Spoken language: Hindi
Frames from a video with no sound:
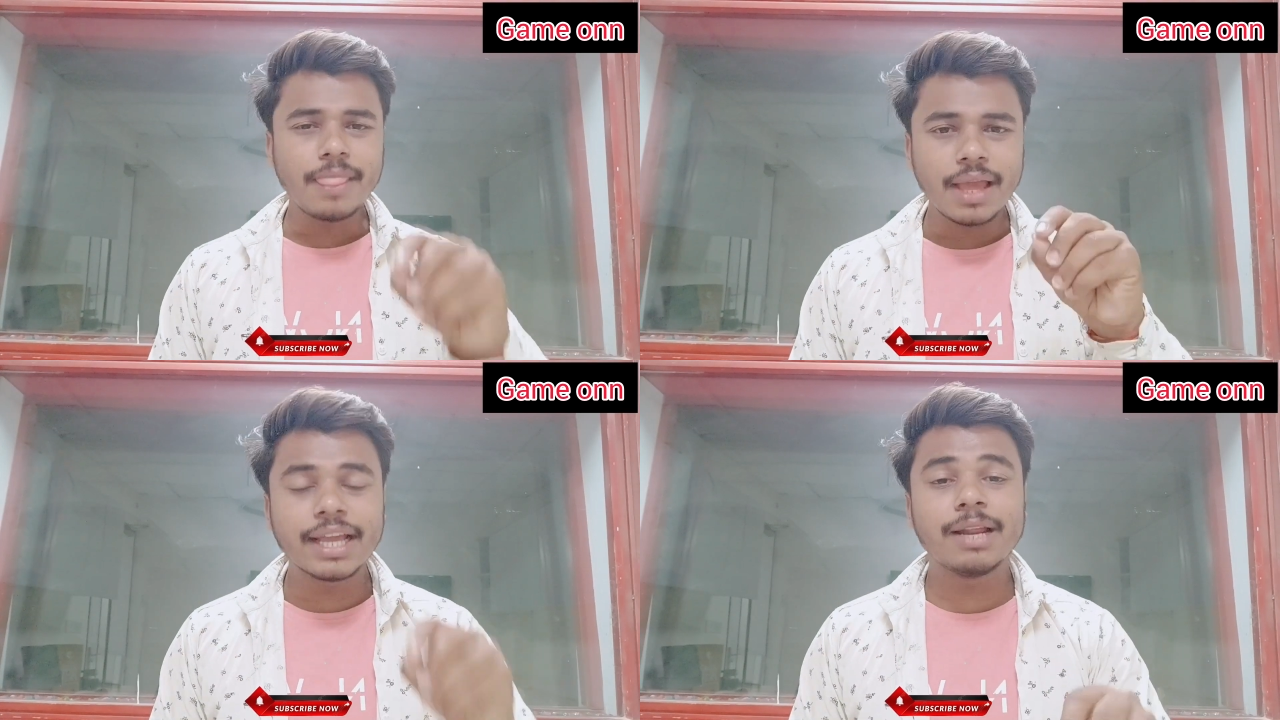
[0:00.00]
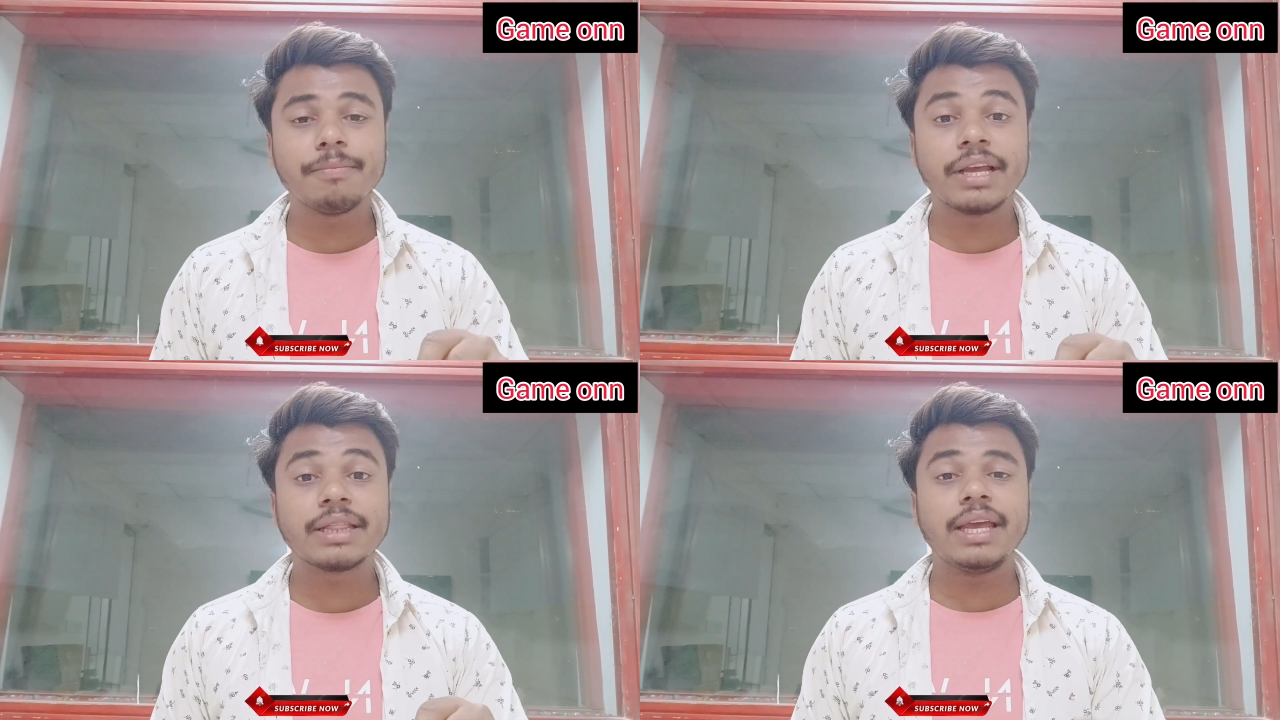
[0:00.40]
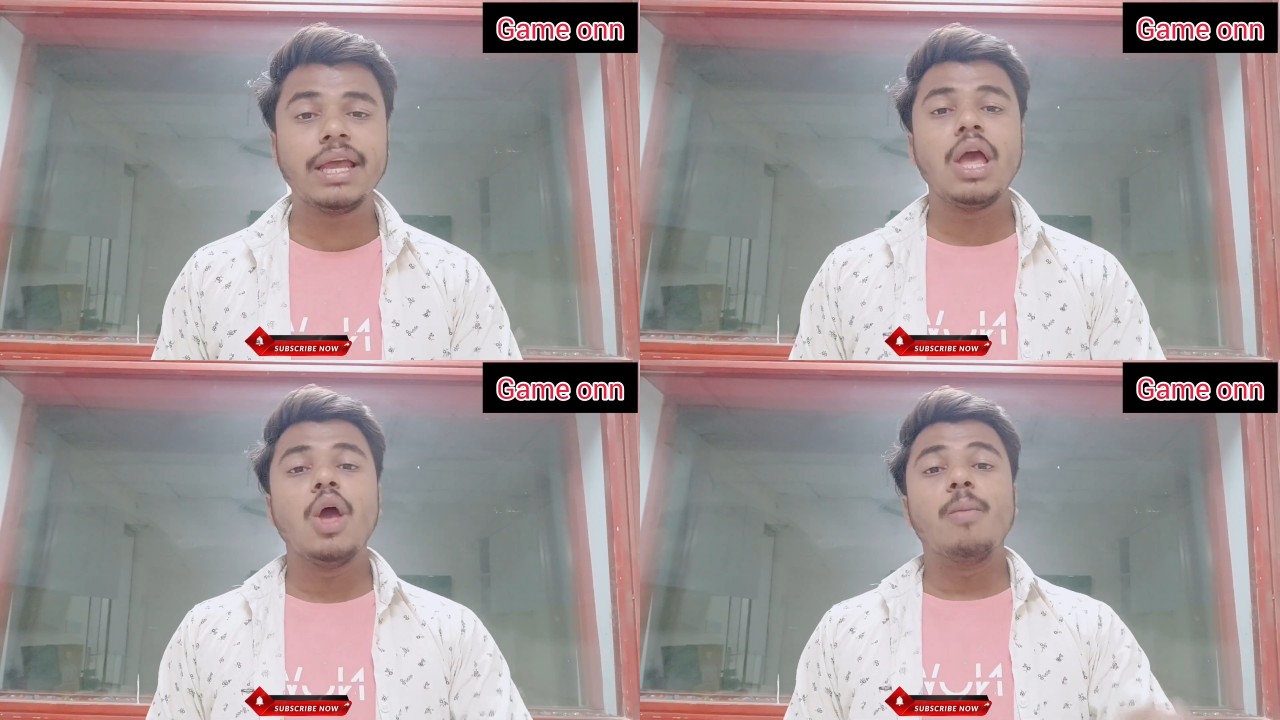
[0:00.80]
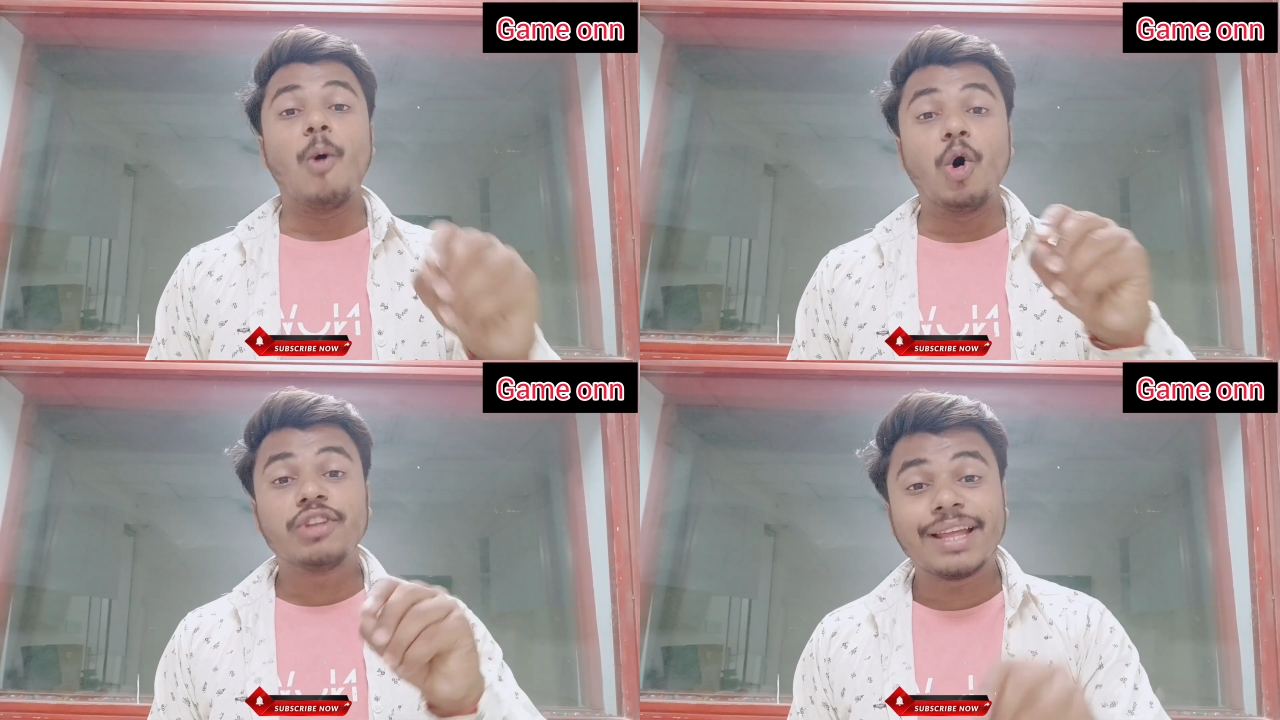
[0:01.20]
लेकिन हम देखते हैं
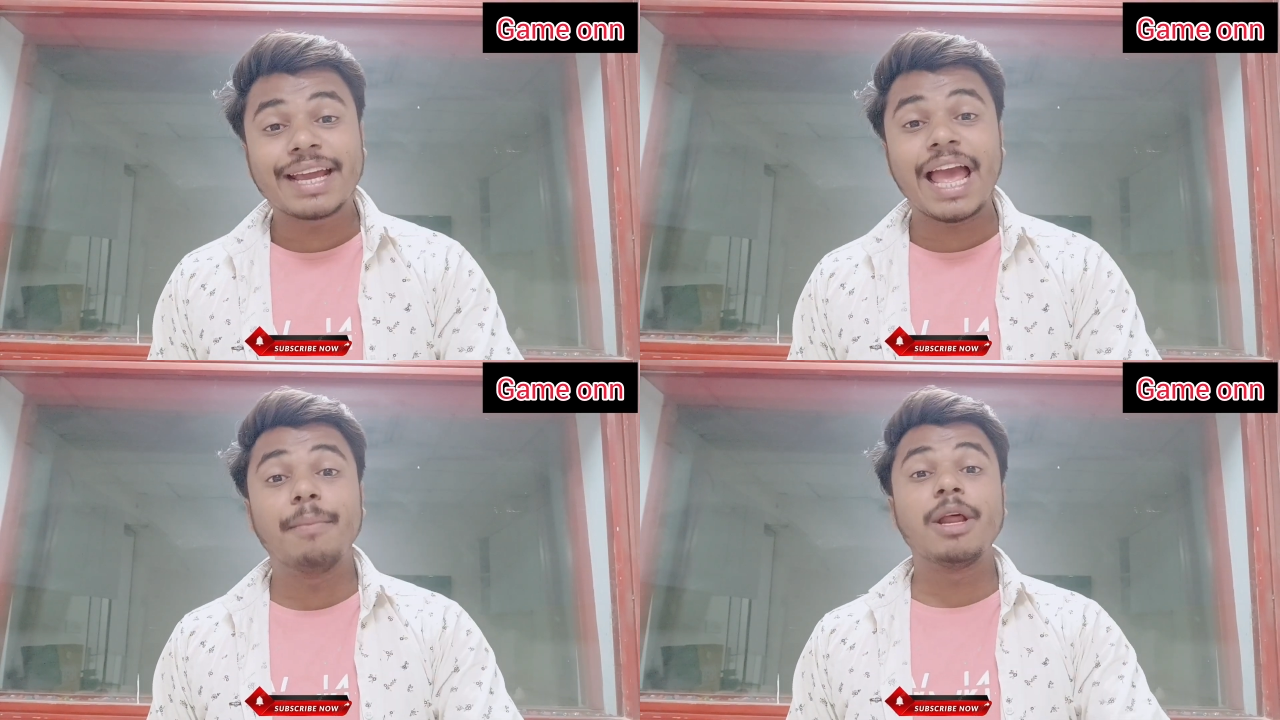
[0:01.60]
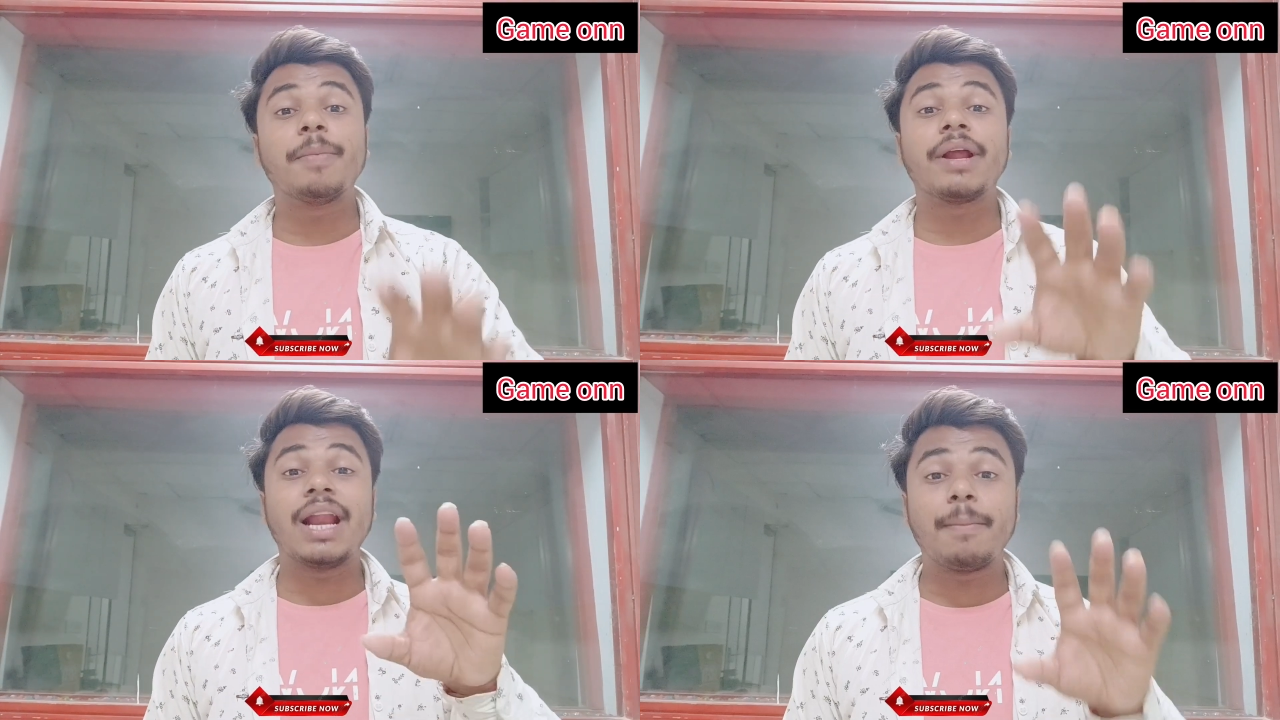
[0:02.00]
बहुत ज़्यादा कैमरे पर आना